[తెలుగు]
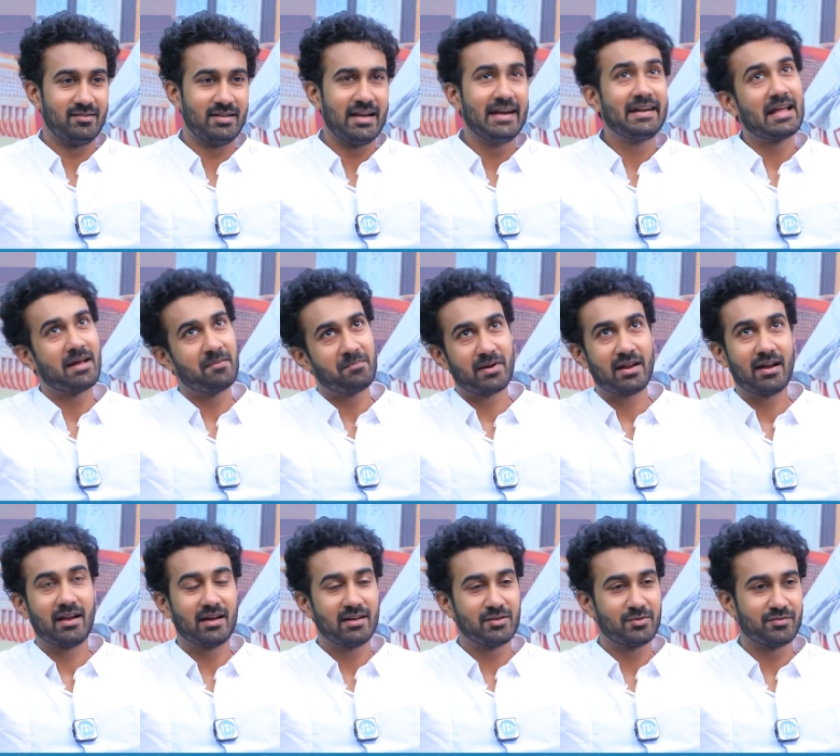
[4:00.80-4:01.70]
నేను టెంపర్
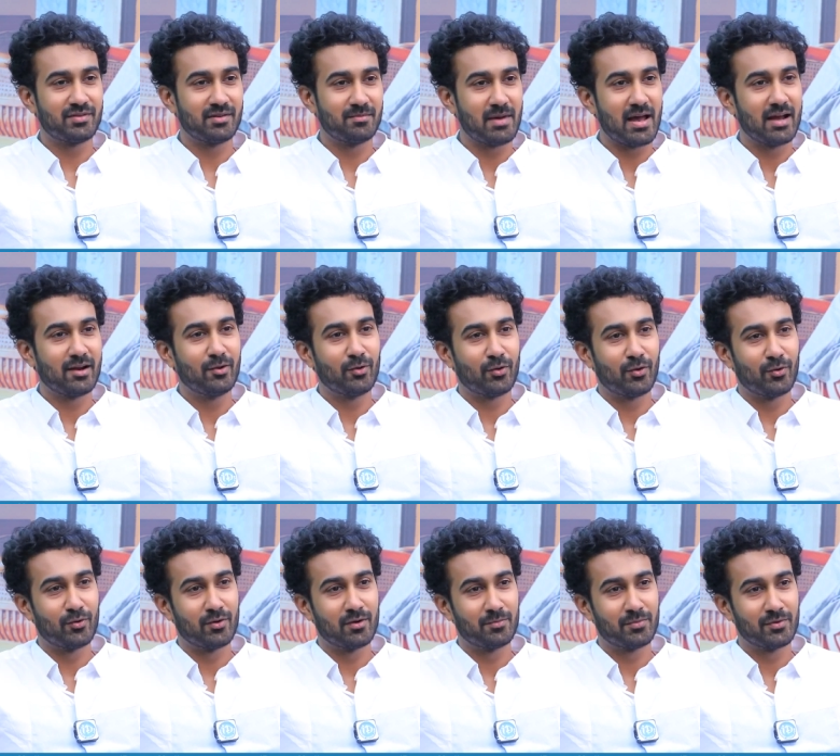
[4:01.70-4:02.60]
అలాగే చూసాను బెంగళూరులో
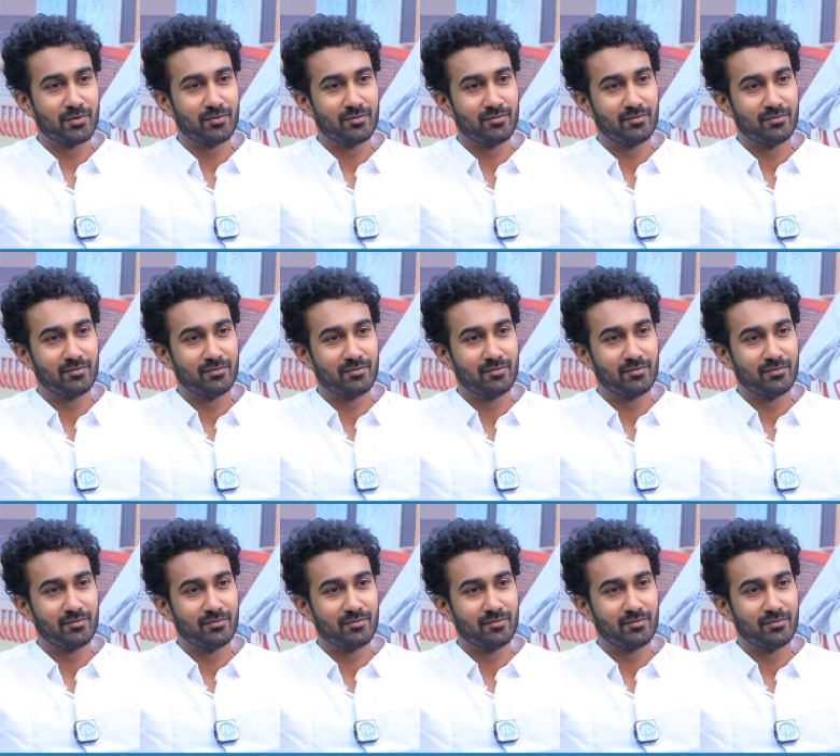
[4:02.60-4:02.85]
ఉన్నప్పుడు